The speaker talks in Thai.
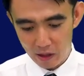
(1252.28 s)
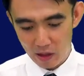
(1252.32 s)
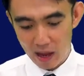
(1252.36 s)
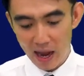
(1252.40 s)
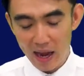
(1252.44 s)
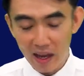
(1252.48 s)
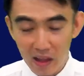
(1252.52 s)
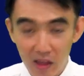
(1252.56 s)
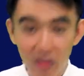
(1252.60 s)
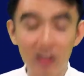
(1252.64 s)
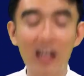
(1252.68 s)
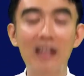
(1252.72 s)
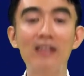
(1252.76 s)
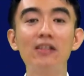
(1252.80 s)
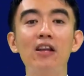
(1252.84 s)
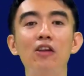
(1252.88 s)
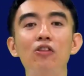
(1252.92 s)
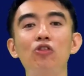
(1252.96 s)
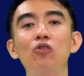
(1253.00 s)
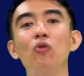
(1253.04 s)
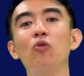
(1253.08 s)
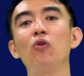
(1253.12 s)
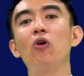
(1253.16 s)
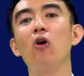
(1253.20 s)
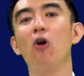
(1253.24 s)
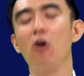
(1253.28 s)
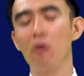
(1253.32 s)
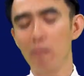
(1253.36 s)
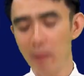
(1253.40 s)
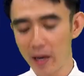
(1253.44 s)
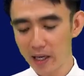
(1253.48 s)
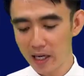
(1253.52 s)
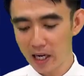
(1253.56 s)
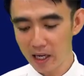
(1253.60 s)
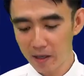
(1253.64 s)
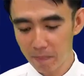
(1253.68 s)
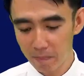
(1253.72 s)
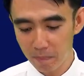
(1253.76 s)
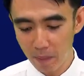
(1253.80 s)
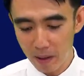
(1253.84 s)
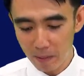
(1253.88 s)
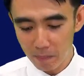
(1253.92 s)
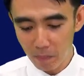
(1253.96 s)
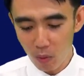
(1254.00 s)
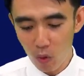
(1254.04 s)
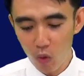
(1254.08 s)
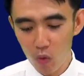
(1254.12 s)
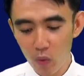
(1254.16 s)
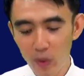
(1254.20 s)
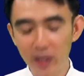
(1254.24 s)
ให้สันติสุขของพระคริสต์เป็น
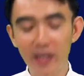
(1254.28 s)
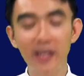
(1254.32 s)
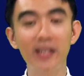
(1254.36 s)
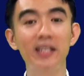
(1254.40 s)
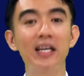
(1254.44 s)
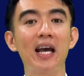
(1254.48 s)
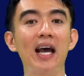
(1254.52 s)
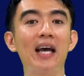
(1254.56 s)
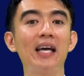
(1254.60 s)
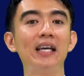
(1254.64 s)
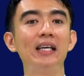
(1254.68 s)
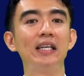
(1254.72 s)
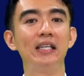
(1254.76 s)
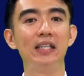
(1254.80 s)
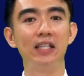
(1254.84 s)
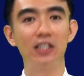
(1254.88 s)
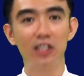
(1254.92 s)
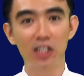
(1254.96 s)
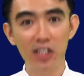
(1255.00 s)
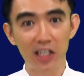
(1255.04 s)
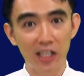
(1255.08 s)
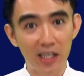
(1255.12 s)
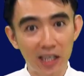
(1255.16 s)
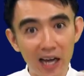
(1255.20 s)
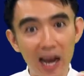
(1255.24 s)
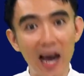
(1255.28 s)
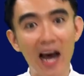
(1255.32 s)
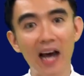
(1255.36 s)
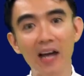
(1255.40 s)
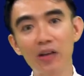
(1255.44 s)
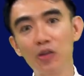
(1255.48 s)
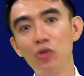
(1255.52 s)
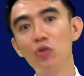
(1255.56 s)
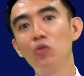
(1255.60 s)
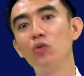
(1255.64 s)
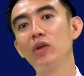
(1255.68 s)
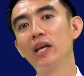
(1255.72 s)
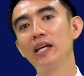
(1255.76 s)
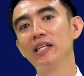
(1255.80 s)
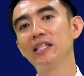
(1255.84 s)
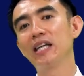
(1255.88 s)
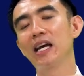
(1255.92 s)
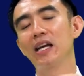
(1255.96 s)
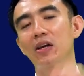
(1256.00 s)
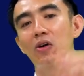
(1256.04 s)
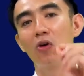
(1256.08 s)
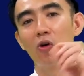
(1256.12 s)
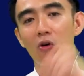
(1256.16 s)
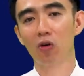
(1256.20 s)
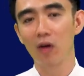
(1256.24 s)
ผู้วินิจฉัยชี้ขาดอยู่ในใจ
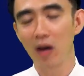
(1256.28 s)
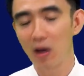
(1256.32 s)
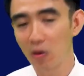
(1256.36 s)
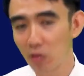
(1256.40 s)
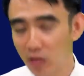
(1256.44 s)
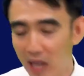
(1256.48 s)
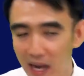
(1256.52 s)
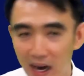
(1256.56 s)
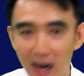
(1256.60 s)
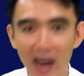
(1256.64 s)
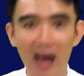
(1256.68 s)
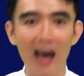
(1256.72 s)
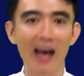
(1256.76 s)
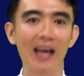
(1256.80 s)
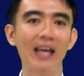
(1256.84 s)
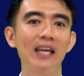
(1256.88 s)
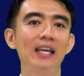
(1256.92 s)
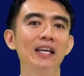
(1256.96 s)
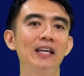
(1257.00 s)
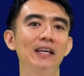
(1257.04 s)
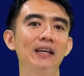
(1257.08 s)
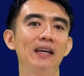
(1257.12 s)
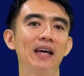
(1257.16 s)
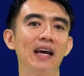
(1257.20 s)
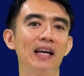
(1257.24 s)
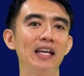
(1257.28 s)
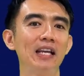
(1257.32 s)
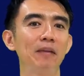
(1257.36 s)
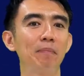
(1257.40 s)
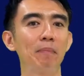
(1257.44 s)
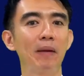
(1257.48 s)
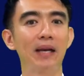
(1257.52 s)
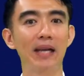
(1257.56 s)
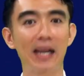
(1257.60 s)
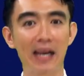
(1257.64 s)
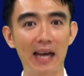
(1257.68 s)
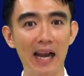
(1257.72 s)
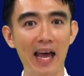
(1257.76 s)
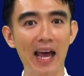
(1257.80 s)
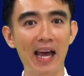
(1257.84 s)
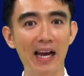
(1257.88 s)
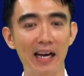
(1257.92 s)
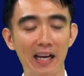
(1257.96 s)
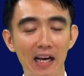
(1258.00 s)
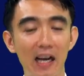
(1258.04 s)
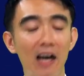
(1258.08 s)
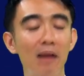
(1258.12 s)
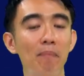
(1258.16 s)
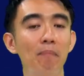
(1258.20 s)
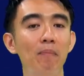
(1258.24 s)
ของเราทั้งหลายอันนี้ประเด็นแรก
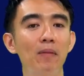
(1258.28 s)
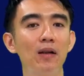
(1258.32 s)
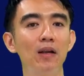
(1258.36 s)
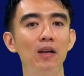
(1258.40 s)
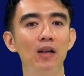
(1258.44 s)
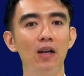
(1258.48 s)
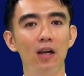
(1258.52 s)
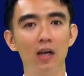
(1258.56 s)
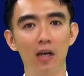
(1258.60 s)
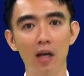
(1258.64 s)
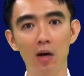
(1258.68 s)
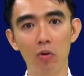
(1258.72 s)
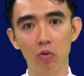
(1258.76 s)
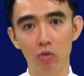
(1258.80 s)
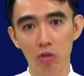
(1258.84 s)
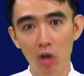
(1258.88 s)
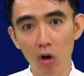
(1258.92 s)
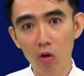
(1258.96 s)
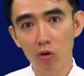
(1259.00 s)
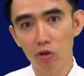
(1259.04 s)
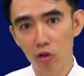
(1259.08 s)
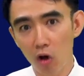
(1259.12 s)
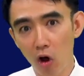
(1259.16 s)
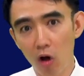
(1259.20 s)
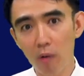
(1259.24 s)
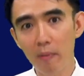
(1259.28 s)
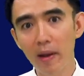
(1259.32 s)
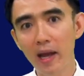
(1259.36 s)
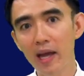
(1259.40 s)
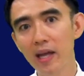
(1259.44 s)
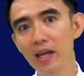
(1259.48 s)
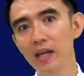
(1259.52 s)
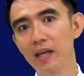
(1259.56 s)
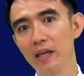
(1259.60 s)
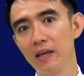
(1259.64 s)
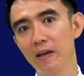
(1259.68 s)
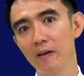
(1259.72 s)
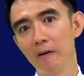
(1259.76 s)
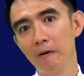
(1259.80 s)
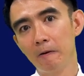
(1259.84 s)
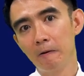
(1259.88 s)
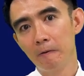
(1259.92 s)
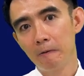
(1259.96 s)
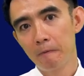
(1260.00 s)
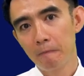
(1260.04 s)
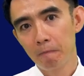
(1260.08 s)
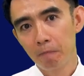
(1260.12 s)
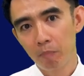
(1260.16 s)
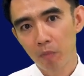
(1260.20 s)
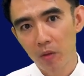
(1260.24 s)
นะครับเราต้องยอมให้
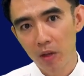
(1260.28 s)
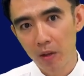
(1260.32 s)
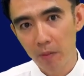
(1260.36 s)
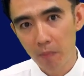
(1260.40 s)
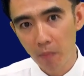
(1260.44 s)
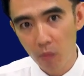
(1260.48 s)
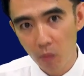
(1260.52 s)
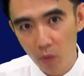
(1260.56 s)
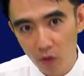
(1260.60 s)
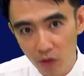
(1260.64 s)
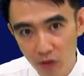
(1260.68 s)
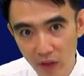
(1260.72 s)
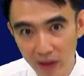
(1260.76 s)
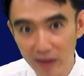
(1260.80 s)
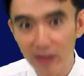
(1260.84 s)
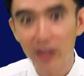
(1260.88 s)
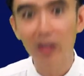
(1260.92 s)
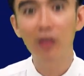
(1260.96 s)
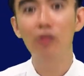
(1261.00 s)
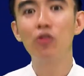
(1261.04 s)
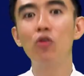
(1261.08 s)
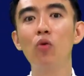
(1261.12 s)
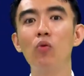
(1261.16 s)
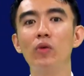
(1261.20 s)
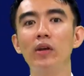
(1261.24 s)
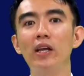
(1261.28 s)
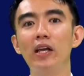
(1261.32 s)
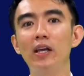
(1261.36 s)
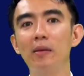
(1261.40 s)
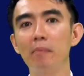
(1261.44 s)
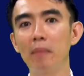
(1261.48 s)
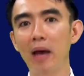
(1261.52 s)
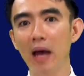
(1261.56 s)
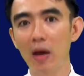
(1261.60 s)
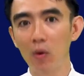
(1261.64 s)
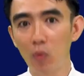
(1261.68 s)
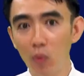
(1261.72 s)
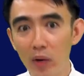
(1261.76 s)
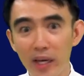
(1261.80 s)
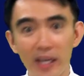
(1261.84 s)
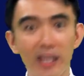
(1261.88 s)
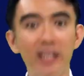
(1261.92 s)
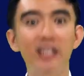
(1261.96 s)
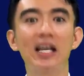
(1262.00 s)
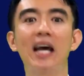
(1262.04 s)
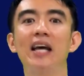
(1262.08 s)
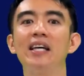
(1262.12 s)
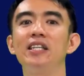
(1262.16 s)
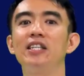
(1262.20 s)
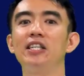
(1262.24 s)
สันติสุขนี้มาวินิจ
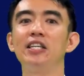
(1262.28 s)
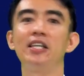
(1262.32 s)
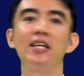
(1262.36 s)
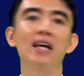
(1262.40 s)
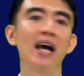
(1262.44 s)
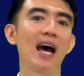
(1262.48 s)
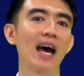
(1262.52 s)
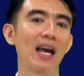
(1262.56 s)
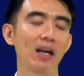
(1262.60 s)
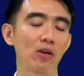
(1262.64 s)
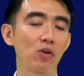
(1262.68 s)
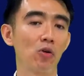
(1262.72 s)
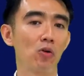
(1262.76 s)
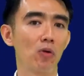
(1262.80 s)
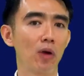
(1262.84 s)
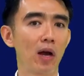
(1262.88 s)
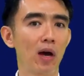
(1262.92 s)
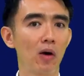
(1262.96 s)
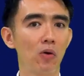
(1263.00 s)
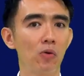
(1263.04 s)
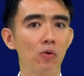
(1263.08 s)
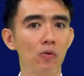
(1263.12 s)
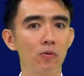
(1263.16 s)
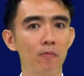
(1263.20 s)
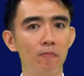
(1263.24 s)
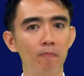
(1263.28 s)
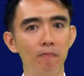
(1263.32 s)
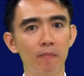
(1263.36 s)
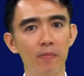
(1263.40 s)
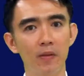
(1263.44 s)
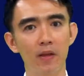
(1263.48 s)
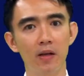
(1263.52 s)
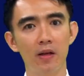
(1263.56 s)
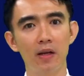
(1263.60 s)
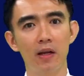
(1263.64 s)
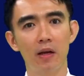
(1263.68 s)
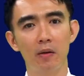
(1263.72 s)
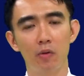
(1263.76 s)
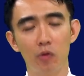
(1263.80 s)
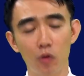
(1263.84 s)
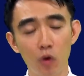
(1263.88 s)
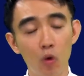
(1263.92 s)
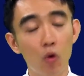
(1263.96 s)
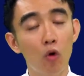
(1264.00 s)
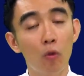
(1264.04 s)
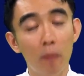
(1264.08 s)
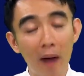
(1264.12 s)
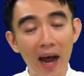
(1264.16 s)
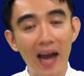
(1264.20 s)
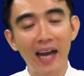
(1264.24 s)
ฉัยชี้ขาดของเราอ
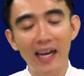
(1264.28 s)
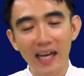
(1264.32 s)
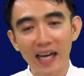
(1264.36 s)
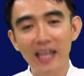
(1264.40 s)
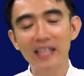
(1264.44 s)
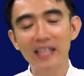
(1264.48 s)
ยู่ภายใน